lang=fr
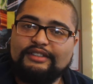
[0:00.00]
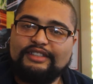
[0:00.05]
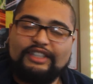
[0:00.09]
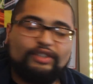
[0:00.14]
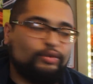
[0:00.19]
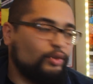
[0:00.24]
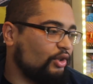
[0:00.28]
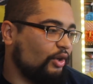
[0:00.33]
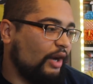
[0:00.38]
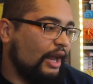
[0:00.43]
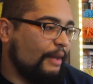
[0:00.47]
que
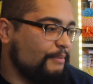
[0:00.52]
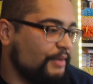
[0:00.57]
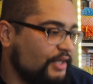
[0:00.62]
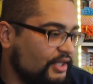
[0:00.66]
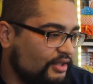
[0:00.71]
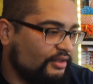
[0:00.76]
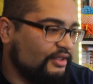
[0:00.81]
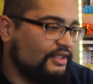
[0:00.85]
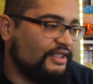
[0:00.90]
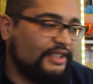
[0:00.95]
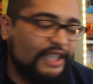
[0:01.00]
ce soit dans la
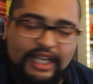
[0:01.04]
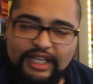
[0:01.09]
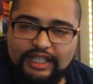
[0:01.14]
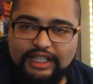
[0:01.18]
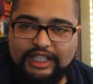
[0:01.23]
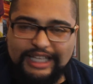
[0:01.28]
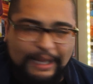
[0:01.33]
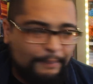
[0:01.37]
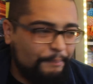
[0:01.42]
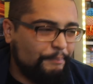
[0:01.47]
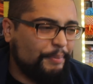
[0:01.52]
mise en
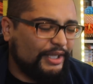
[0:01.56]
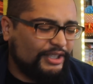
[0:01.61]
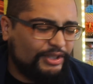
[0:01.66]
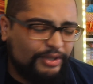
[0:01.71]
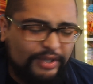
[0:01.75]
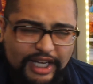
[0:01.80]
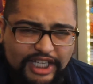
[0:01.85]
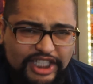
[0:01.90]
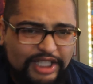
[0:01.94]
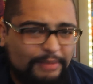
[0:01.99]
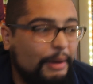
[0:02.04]
scène, avec les
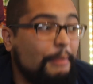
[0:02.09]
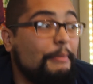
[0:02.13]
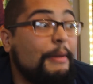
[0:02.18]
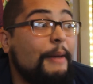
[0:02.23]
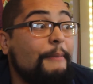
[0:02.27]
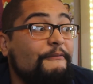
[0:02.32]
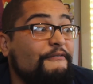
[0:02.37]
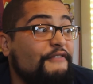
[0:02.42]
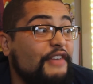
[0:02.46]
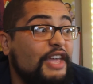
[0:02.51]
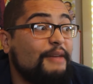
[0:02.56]
personnages, ça m'a
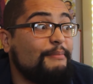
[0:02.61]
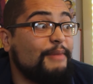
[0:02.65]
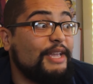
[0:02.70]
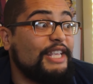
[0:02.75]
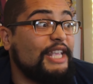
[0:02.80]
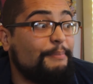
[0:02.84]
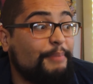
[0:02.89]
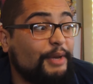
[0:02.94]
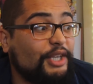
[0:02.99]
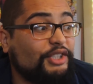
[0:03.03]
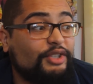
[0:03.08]
même fait
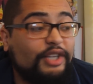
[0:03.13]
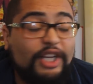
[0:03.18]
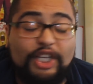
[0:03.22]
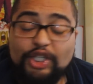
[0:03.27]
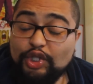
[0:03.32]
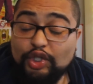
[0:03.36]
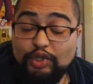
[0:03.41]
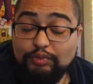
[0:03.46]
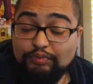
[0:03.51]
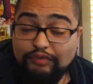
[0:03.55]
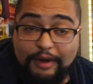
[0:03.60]
aimer des
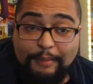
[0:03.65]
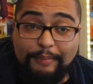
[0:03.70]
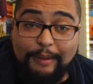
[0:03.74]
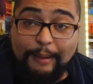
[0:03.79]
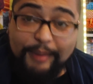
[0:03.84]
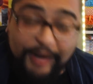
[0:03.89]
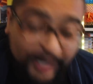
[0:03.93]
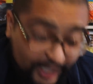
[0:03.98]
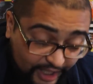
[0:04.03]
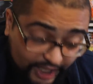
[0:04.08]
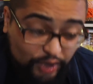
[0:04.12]
personnages que je pouvais
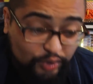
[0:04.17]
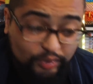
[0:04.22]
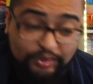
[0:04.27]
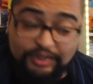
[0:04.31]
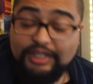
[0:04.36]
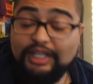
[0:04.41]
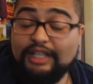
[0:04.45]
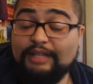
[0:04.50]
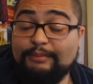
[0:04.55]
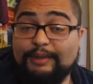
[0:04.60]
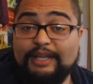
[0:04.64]
pas blairer
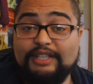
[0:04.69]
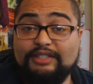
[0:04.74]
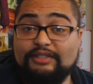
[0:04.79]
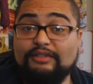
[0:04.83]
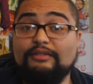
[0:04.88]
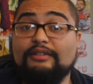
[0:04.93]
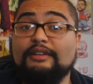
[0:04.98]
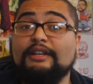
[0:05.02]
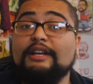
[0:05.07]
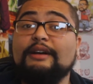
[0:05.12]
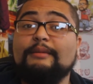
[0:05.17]
jusqu'à
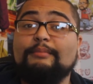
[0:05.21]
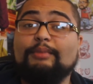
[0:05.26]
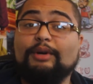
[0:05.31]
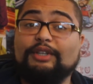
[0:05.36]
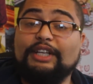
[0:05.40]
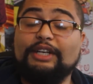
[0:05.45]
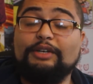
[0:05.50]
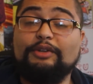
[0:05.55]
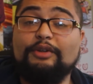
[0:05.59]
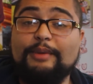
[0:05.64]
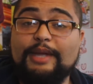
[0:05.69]
présent.
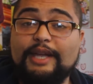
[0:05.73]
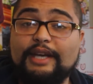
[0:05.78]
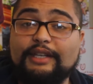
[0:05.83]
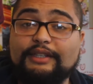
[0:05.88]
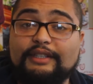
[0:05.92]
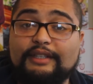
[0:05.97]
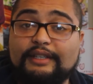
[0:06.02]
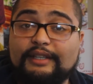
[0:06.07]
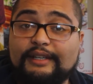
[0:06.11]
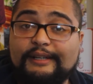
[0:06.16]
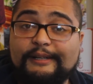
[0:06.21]
Bordel de
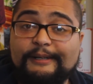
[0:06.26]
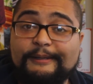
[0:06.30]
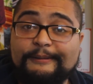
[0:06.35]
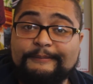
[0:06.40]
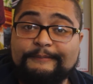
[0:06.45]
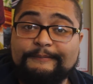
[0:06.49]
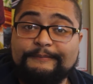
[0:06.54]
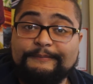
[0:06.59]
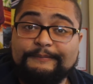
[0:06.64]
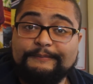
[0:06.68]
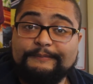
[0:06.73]
merde.
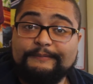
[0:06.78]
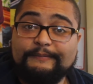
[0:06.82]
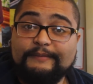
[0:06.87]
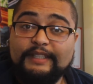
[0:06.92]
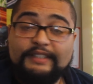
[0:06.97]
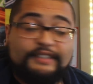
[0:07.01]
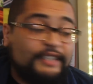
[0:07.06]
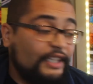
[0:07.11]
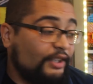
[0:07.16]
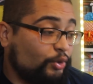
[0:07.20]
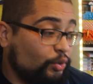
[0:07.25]

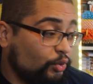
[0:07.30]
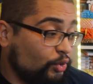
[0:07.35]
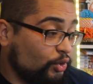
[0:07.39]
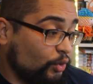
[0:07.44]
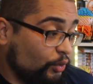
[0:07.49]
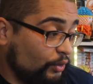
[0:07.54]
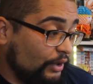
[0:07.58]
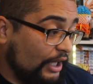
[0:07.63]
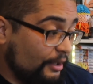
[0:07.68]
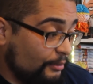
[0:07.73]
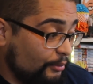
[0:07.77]
C'est tout
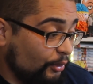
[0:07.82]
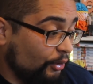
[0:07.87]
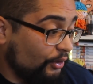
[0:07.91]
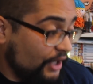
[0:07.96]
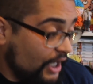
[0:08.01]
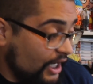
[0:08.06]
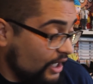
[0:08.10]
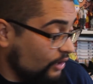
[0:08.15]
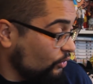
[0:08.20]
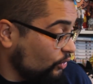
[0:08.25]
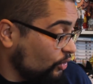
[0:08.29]
ce qu'on a
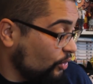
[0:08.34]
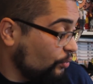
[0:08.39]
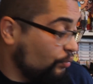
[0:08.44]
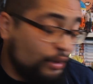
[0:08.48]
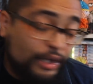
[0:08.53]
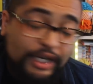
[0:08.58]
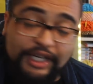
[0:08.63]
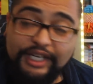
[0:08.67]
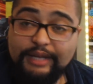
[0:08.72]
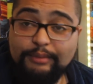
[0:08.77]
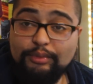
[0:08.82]
demandé, nous,
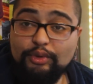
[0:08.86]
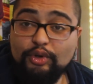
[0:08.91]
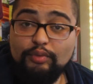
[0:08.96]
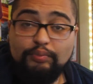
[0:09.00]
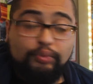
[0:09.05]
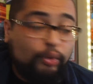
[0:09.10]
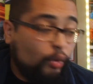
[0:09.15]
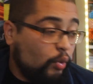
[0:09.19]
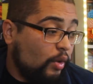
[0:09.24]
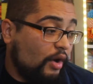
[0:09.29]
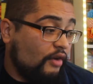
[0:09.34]
depuis le
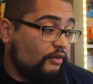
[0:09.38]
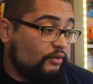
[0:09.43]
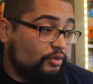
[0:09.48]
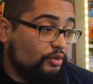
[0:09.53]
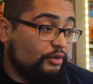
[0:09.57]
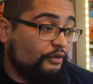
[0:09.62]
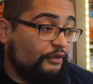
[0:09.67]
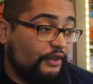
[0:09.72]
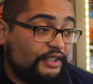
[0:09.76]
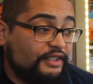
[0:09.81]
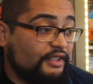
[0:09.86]
début. Pourquoi vous
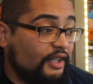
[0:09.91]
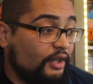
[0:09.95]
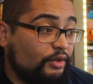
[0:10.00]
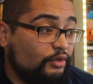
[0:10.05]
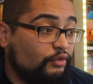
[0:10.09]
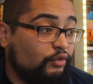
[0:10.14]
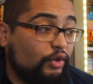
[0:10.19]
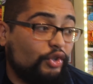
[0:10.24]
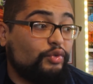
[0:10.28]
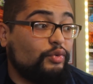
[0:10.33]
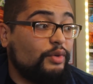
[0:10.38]
nous faites ça
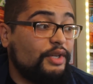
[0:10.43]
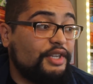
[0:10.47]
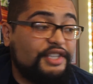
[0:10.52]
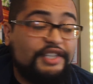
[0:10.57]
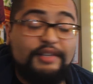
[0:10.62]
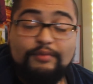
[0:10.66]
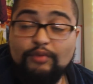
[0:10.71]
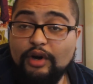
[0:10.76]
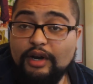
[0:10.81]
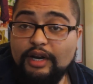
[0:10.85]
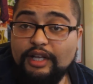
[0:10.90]
une fois tous les
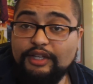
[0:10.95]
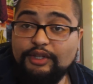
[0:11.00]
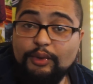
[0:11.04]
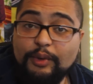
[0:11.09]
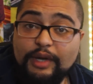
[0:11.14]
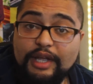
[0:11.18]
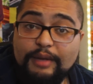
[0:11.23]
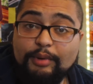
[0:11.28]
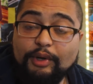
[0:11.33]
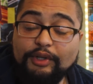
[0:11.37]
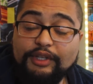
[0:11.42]
six mois, la
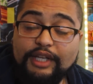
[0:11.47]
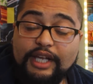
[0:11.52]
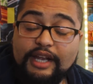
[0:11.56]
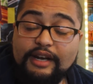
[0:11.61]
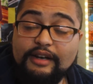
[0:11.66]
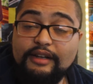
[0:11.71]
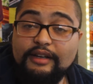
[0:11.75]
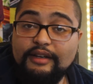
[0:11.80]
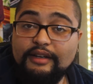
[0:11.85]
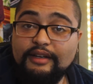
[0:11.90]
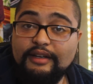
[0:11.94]
Toei,
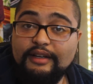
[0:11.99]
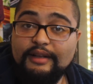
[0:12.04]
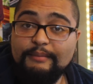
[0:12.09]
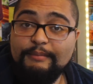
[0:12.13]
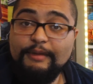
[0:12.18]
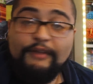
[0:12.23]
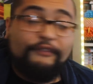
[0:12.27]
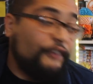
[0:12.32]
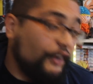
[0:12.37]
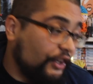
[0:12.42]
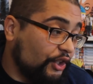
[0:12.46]
bordel
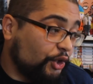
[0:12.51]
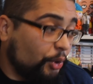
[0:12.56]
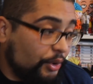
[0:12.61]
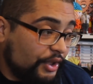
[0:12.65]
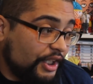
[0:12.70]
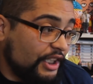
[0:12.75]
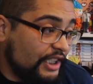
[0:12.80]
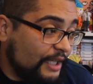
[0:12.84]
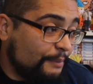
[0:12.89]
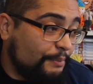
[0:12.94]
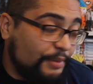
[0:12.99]
Mais faites
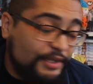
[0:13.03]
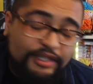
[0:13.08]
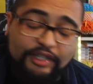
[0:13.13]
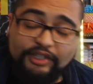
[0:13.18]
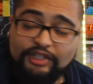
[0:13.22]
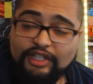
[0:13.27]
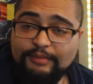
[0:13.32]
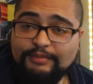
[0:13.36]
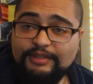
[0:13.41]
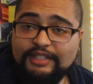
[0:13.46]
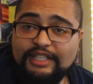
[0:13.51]
que des
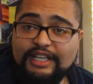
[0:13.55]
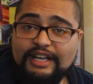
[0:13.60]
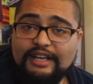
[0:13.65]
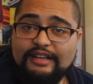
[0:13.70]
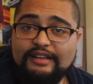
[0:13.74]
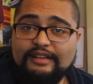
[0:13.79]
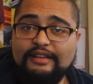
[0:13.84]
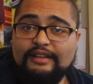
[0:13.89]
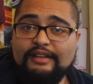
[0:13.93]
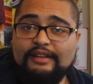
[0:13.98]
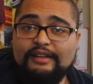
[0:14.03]
épisodes comme
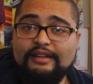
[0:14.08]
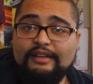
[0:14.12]
ça